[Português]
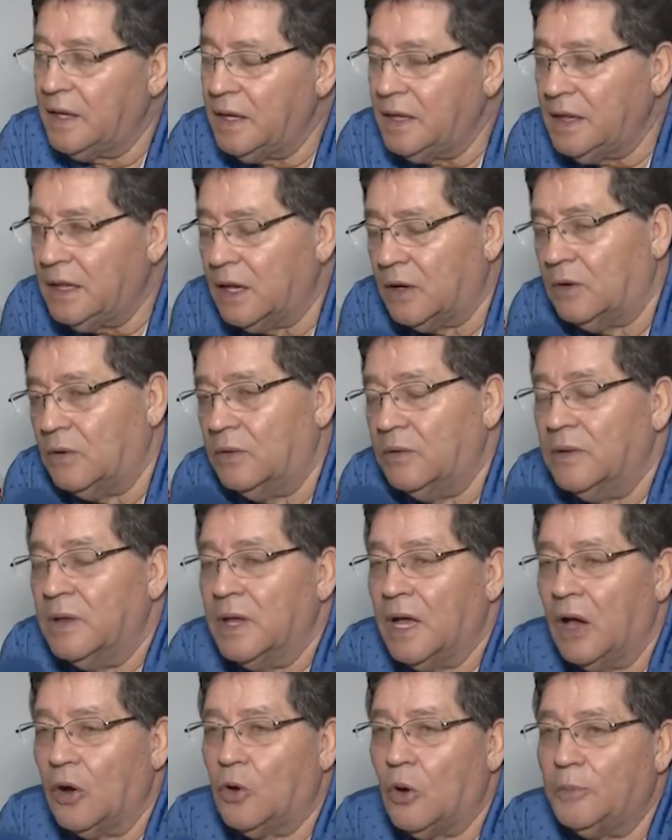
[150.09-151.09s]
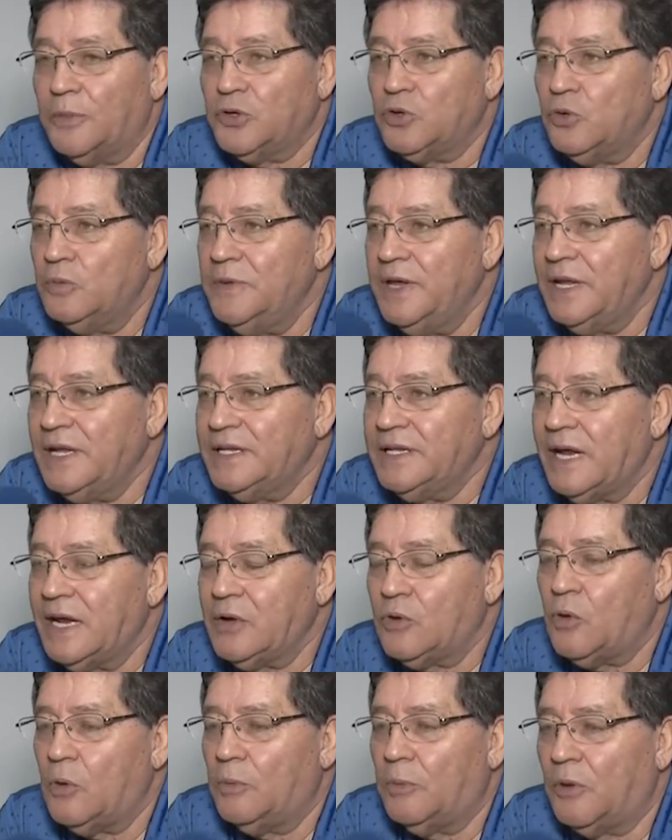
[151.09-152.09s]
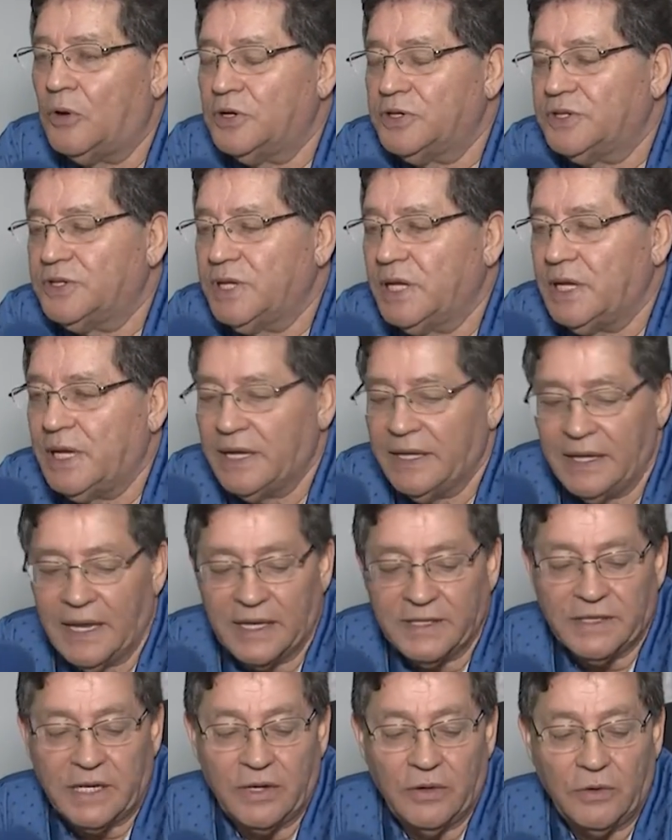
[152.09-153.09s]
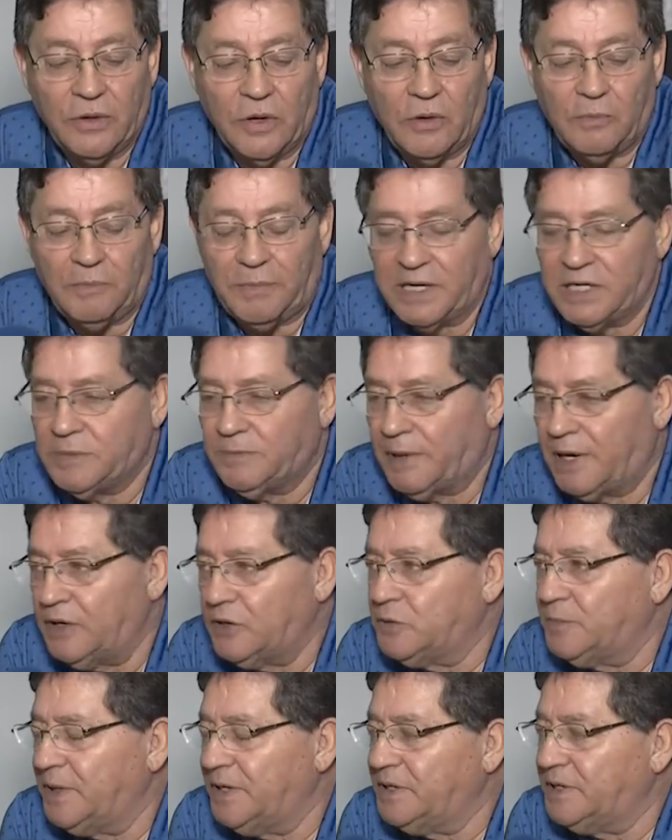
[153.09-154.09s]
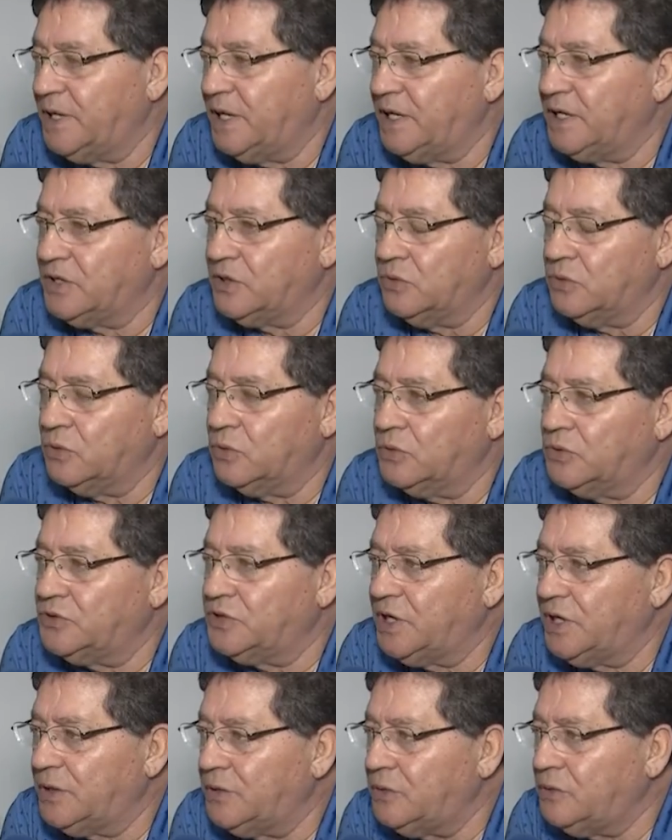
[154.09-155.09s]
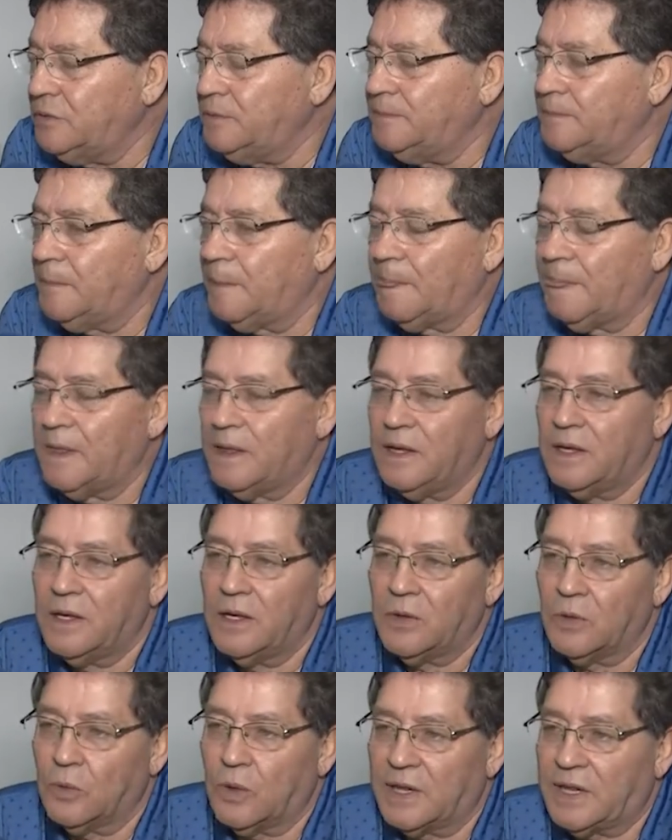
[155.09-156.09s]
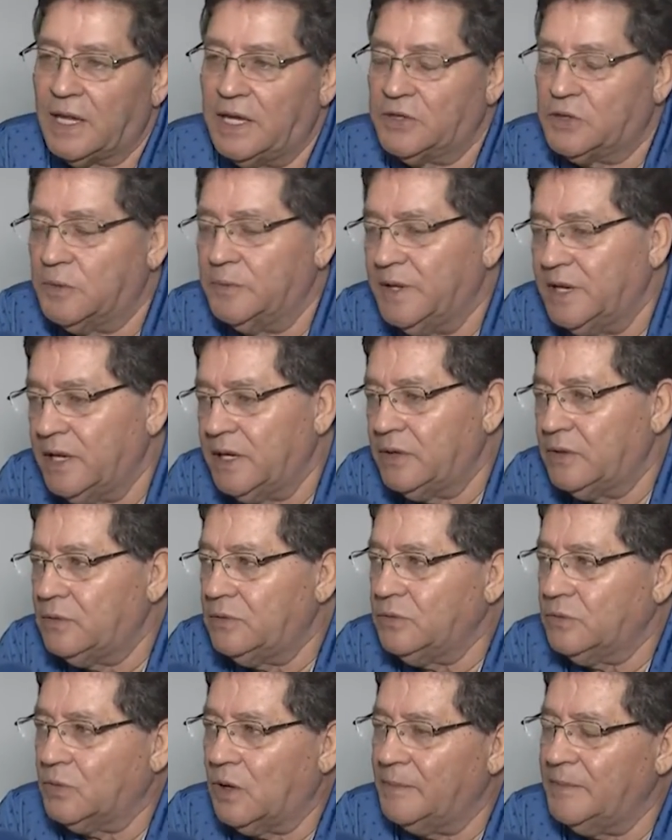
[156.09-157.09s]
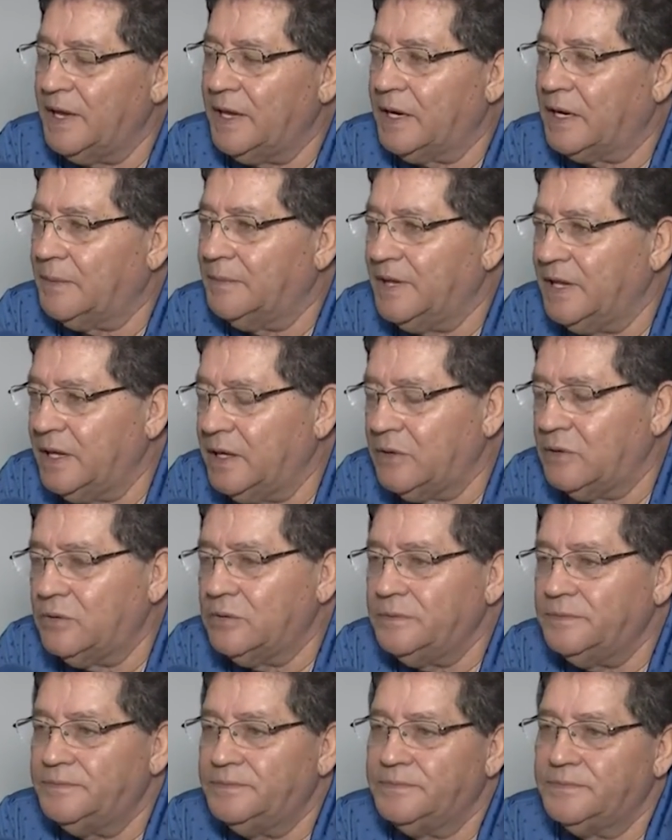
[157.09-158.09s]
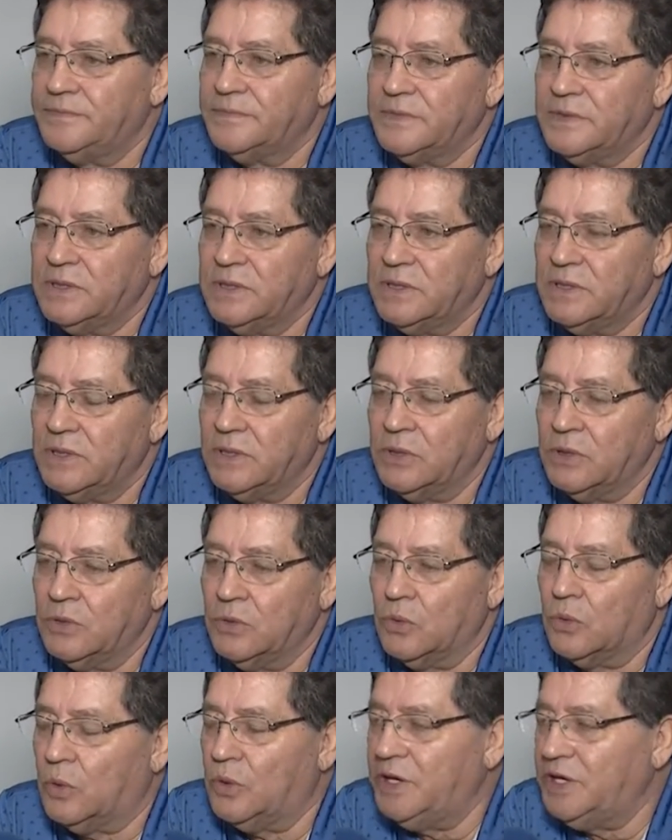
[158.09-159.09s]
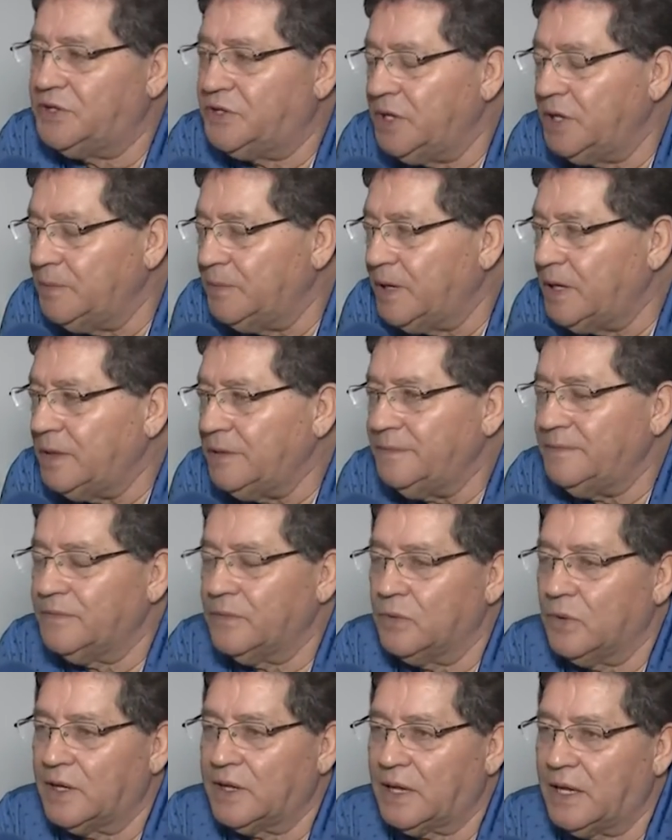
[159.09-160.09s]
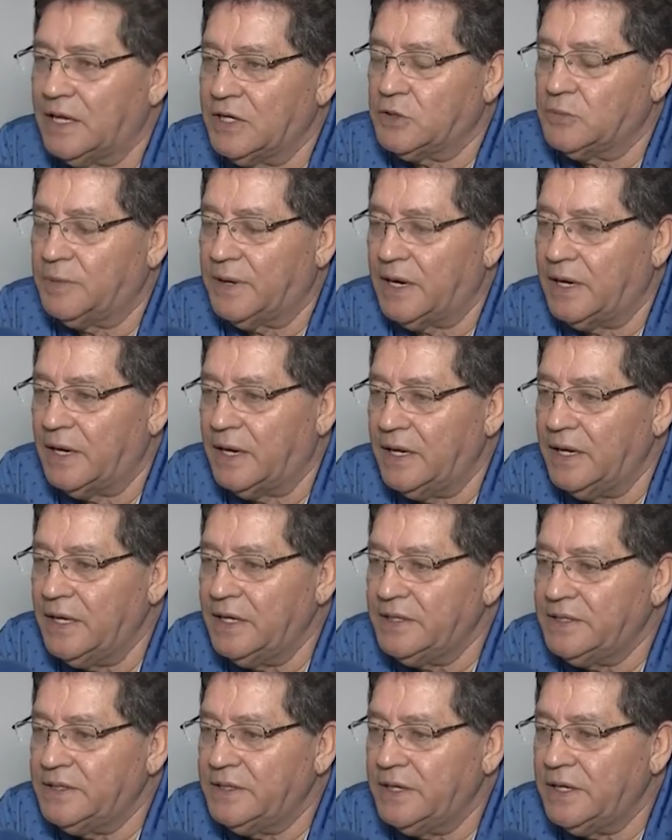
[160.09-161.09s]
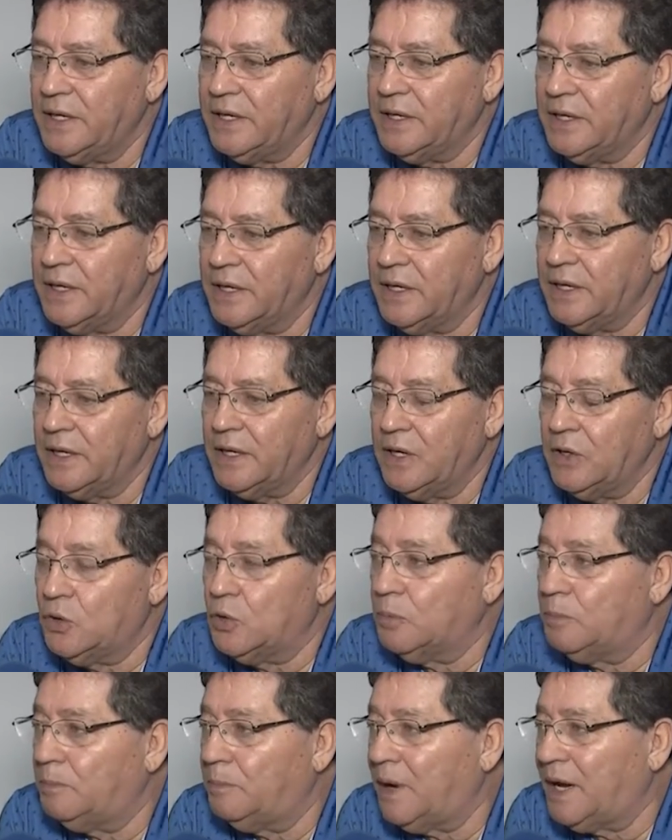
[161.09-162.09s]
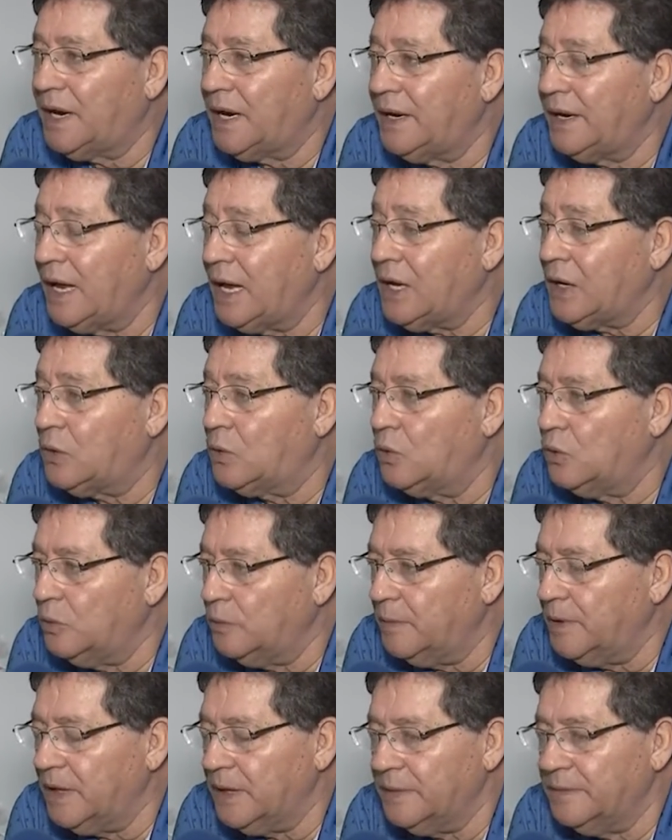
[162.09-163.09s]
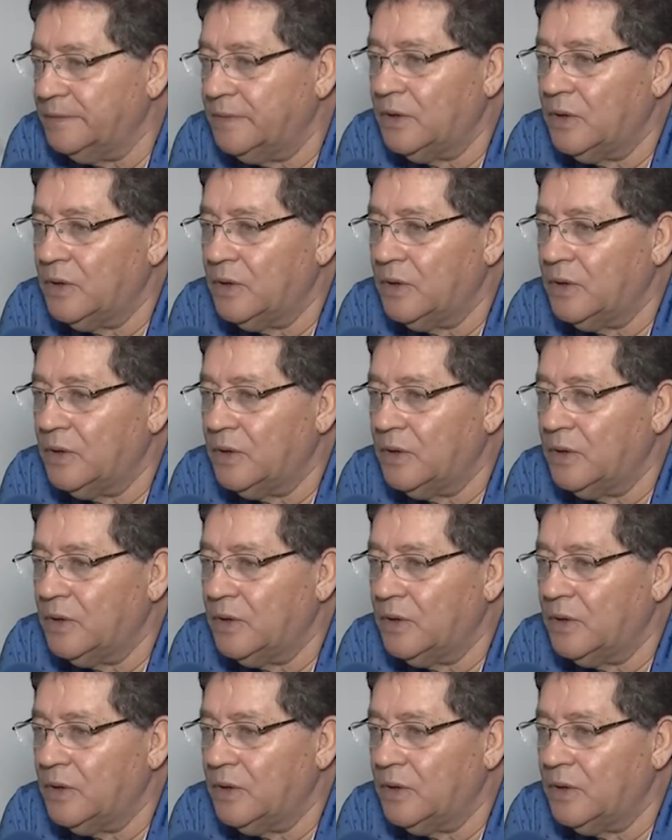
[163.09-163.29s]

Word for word: Então, a Copa Sul Minas é composta, e nessa reunião participaram os presidentes do Cruzeiro, do Atlético Mineiro, do América Mineiro, do Curitiba, do Atlético Paranaense e do Paraná Clube.